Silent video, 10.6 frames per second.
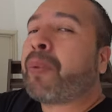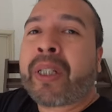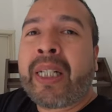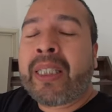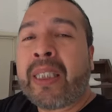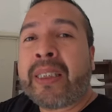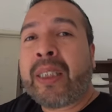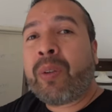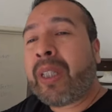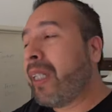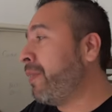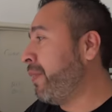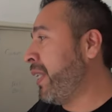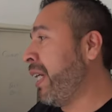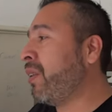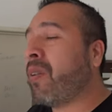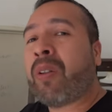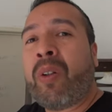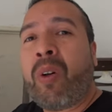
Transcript: porque necesito que el refrigerador,